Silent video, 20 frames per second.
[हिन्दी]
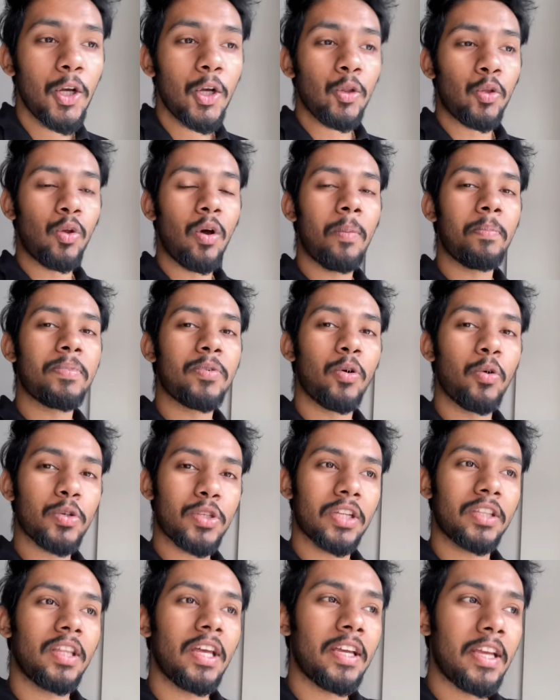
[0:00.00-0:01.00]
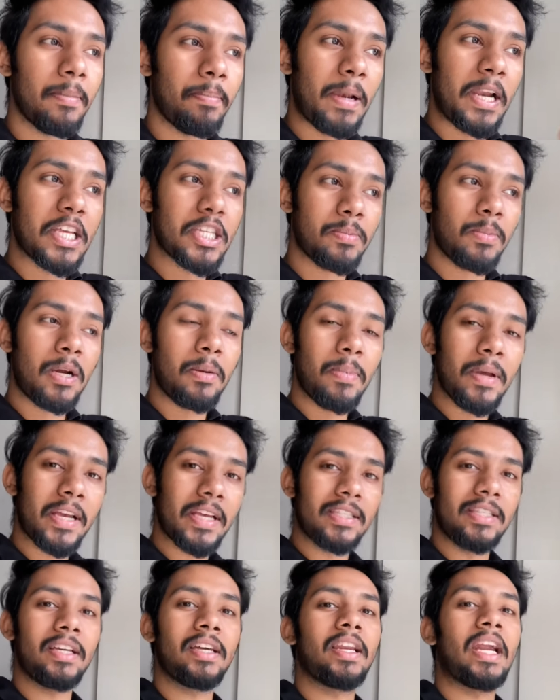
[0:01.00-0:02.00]
तो आप हो सकता है कि प्लेसमेंट में
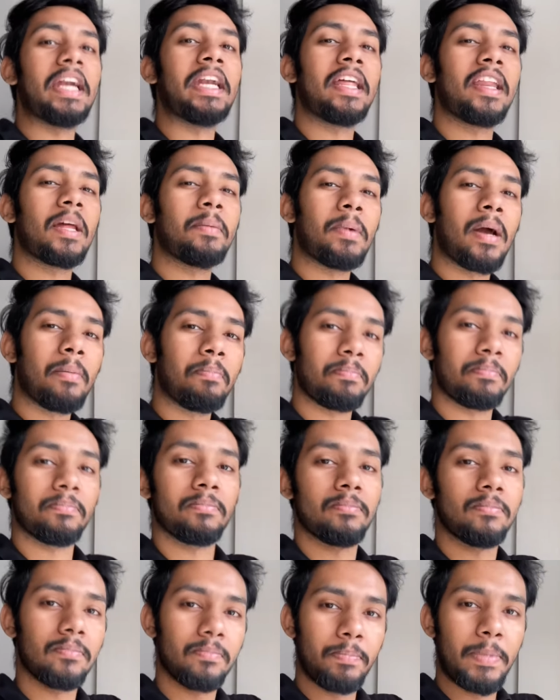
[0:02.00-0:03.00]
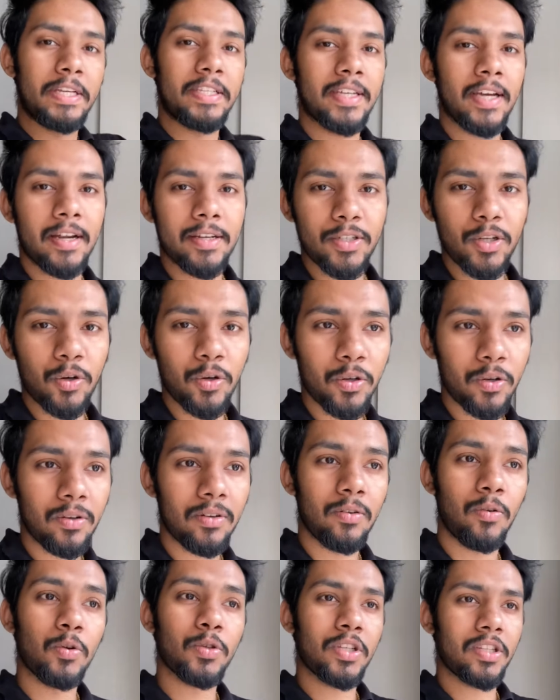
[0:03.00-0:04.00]
किसी क्राइटेरिया में आप पीछे आ जाओ
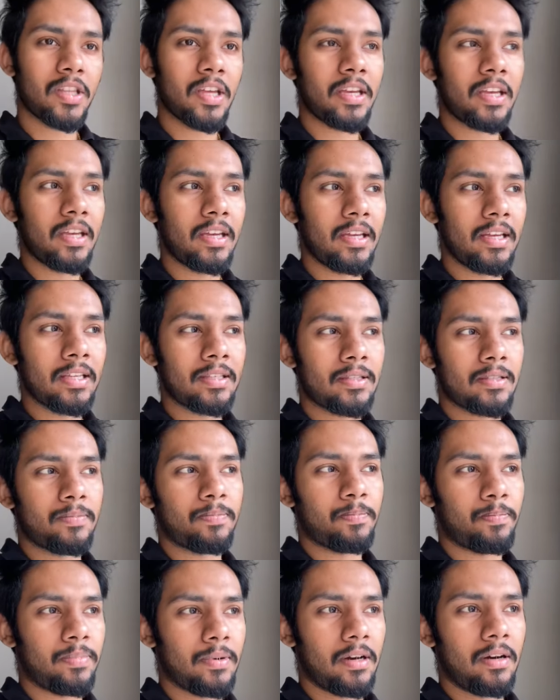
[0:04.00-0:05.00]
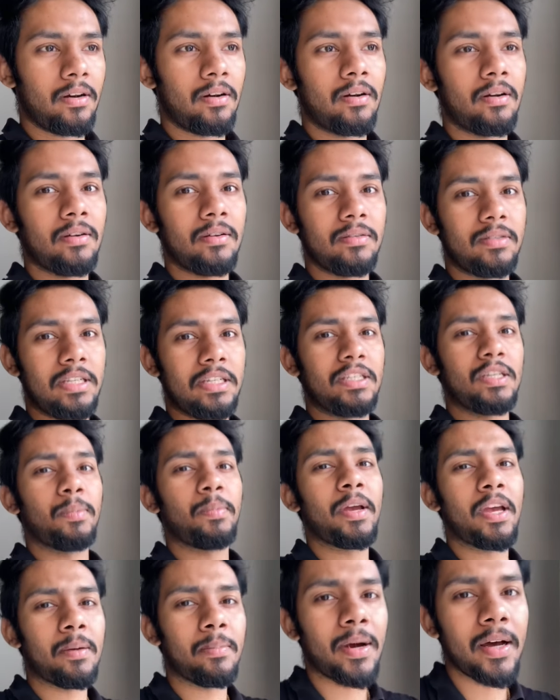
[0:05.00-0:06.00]
हो सकता है कि इस सी
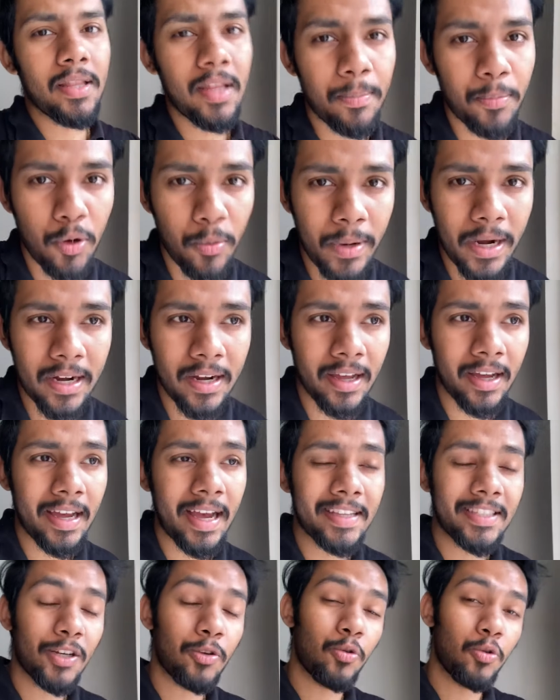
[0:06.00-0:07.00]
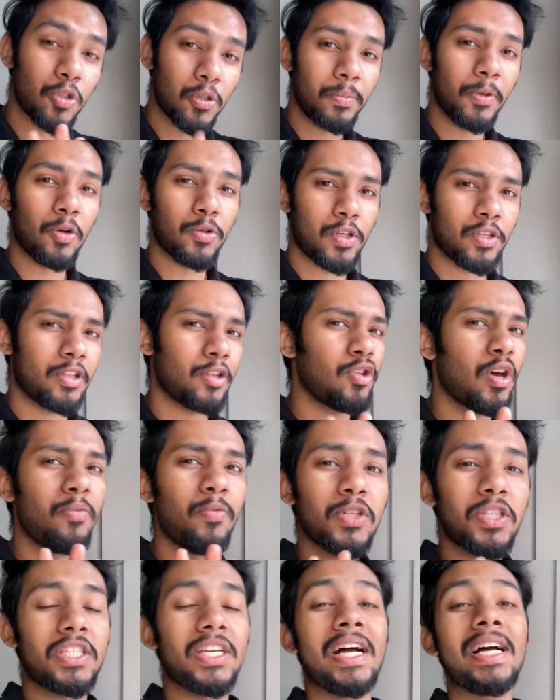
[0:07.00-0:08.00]
uh, के बाद आपको बैठना है ऐसा कुछ भी हो सकता है तो आप
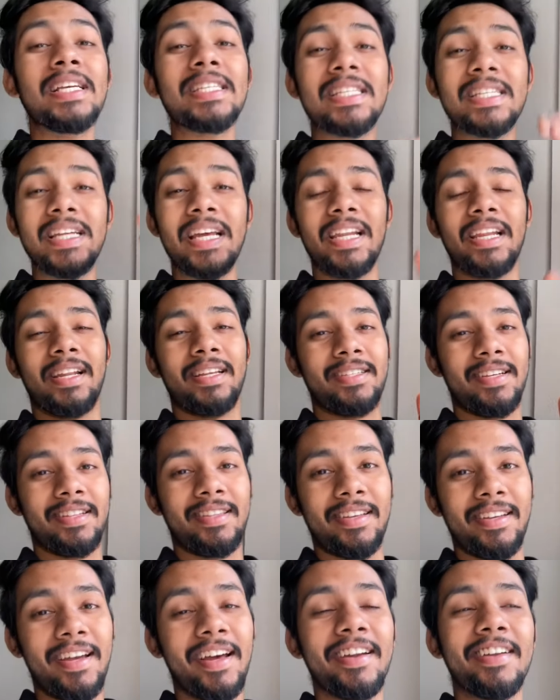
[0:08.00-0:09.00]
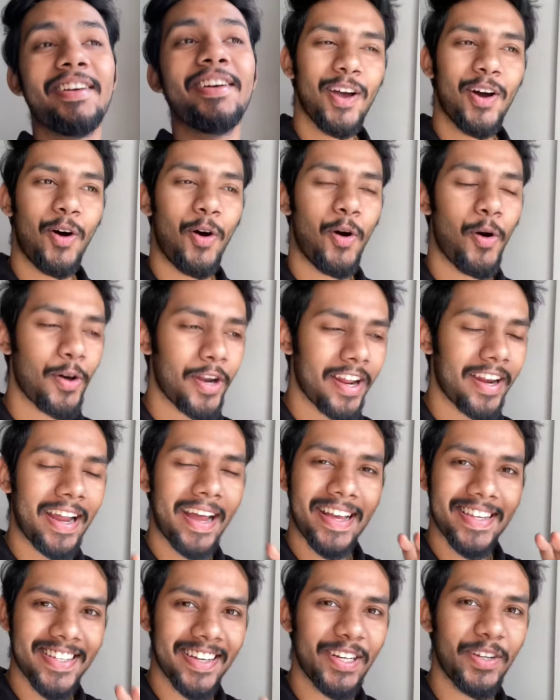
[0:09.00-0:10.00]
वो चांस नहीं लेना चाहते यार और यार
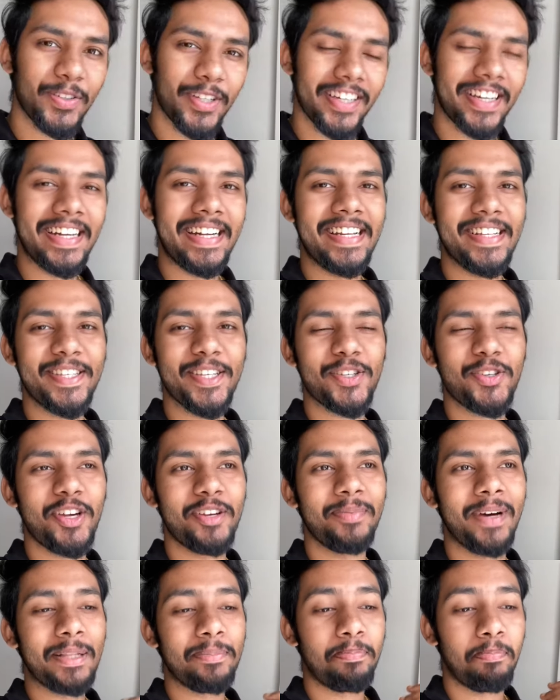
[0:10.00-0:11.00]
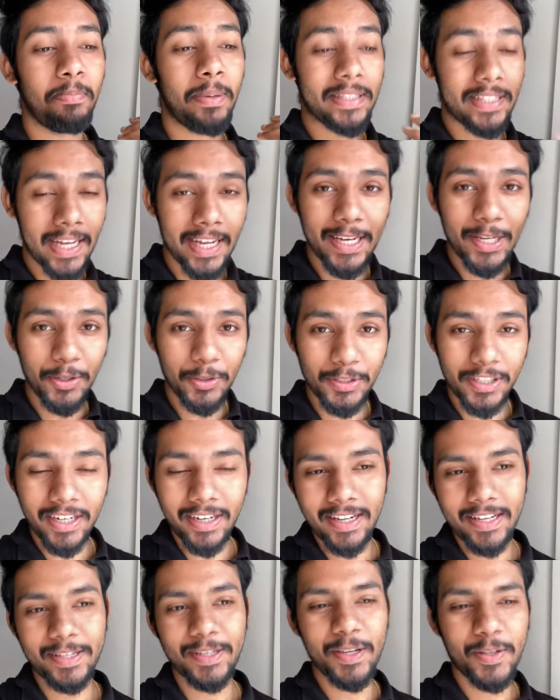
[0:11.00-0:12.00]
ऐसा नहीं होता कि टीचर्स को ये बात पता नहीं होती
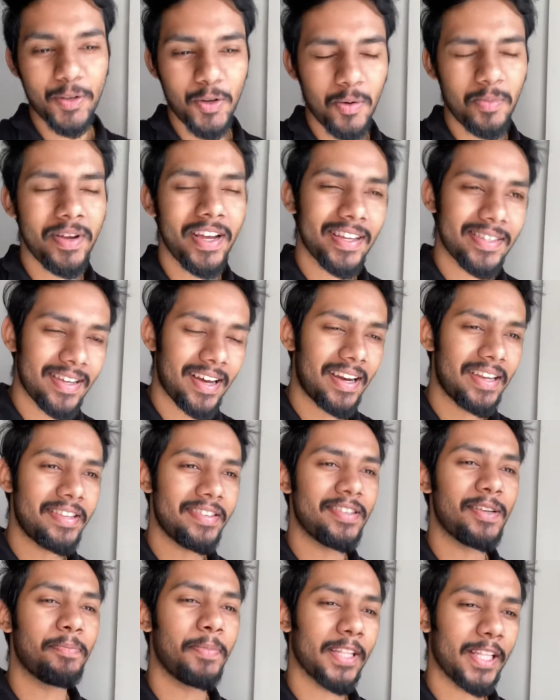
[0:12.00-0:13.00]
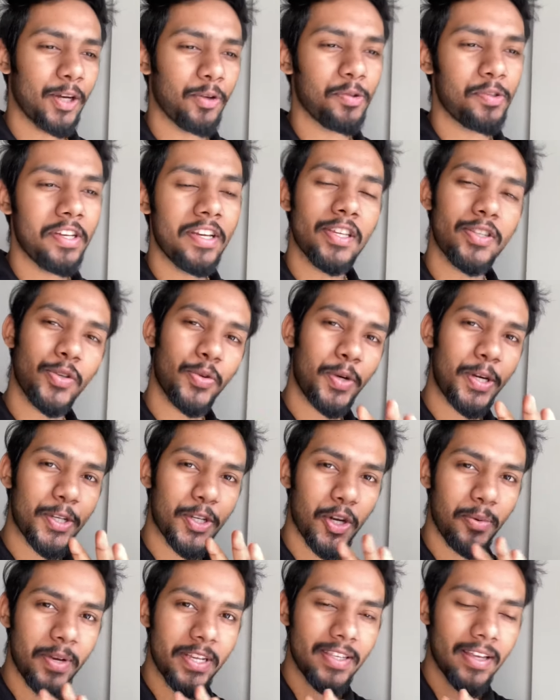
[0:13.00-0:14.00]
टीचर्स को भी ये सारी चीज़ें पता होती है स्टूडेंट्स
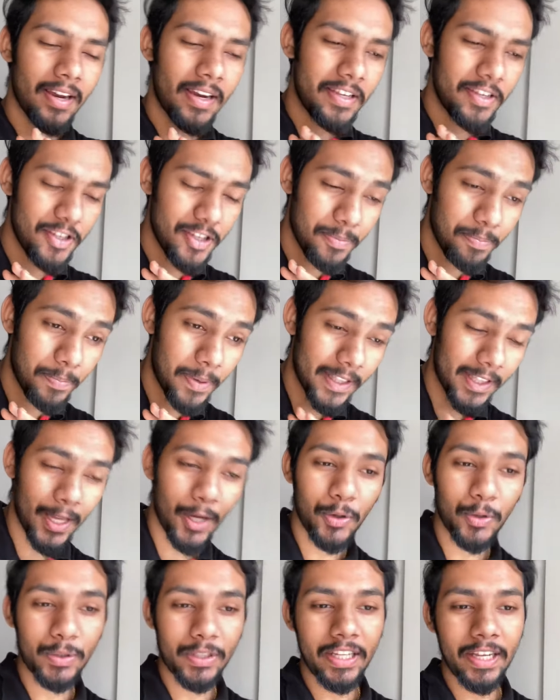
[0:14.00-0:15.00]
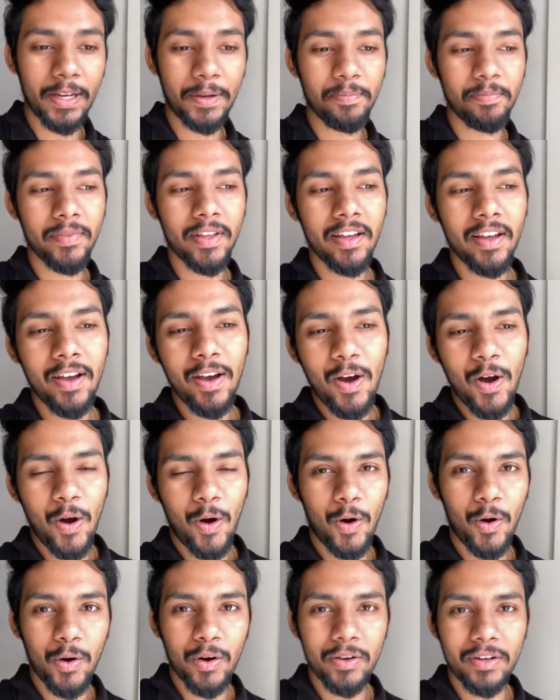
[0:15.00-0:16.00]
को भी ये सारी चीज़ें पता होती हैं
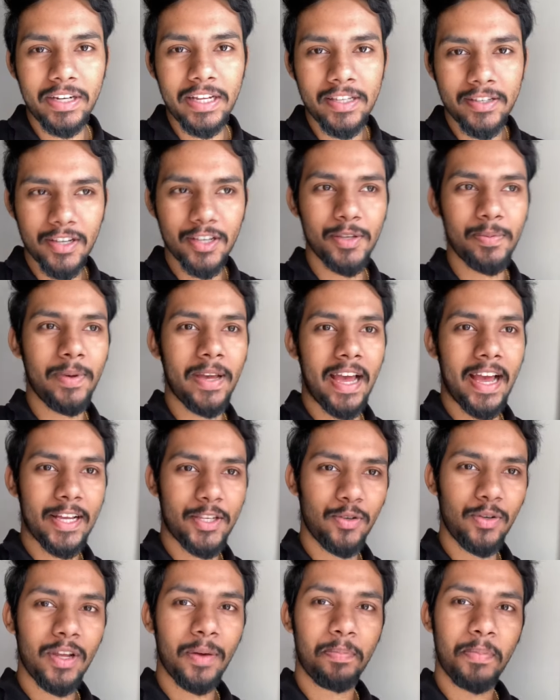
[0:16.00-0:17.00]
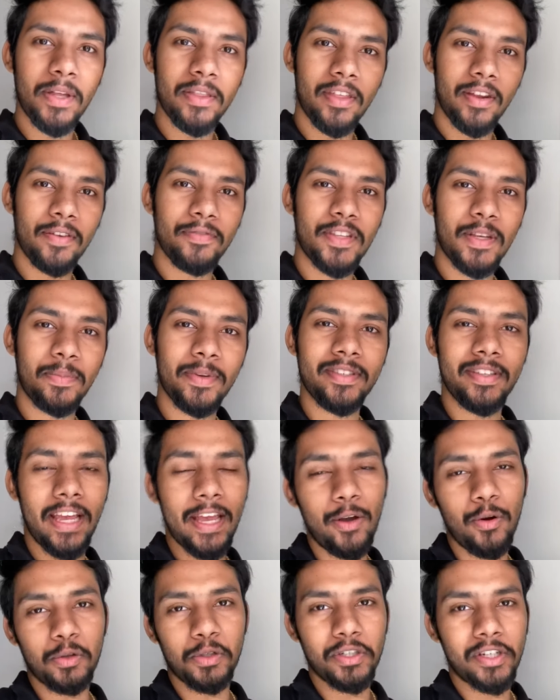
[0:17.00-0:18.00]
और टीचर्स भी एक्चुअली अपने तरफ से बस यही
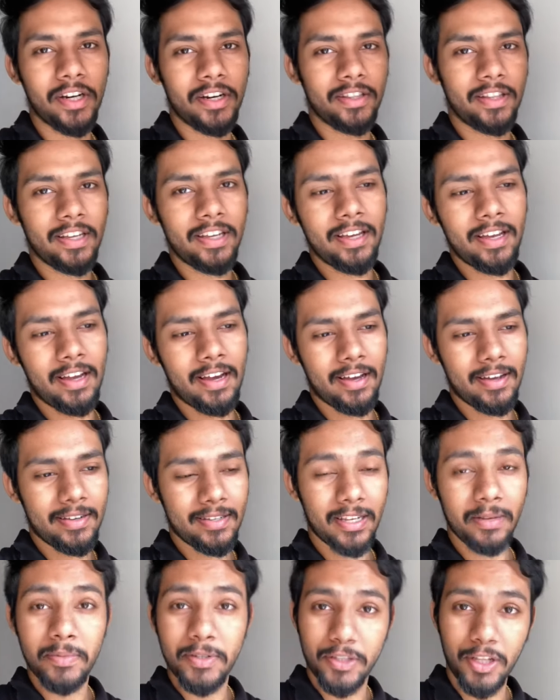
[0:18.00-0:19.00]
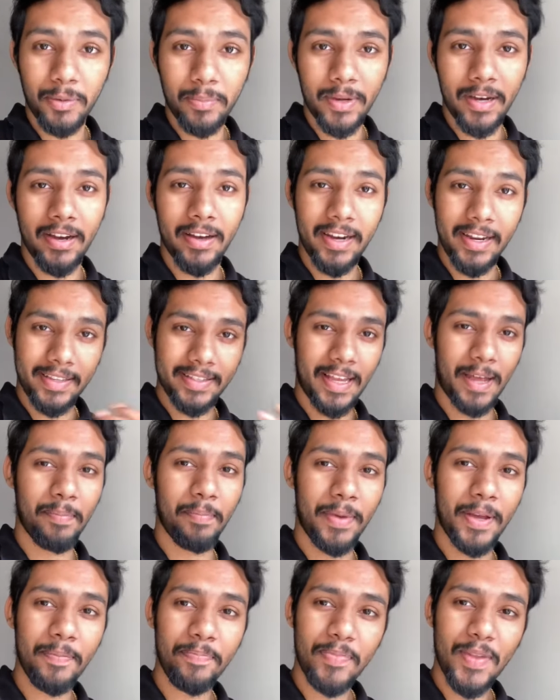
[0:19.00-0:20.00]
कोशिश करते हैं कि हर सेमेस्टर में हर एग्जाम
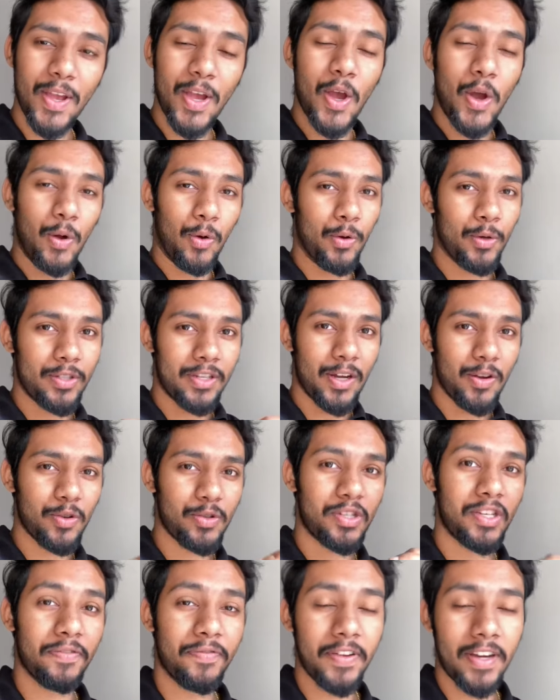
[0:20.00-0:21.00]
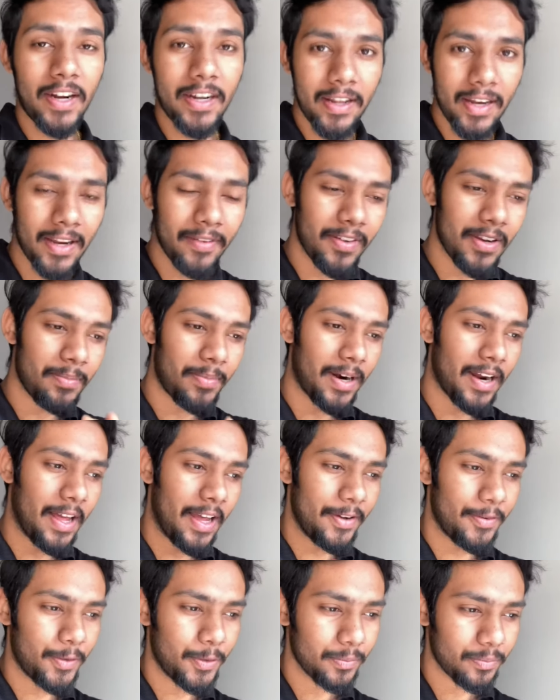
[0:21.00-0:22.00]
में कुछ ना कुछ डिफिकल्टी लेवल बढ़ाए
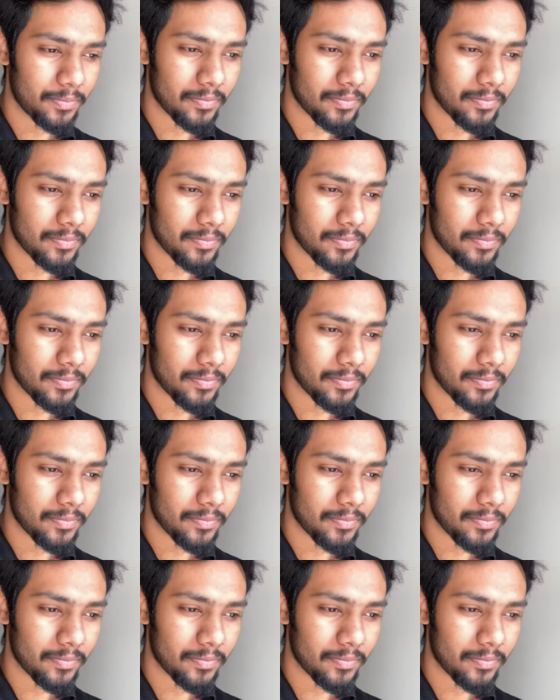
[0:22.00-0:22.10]
वो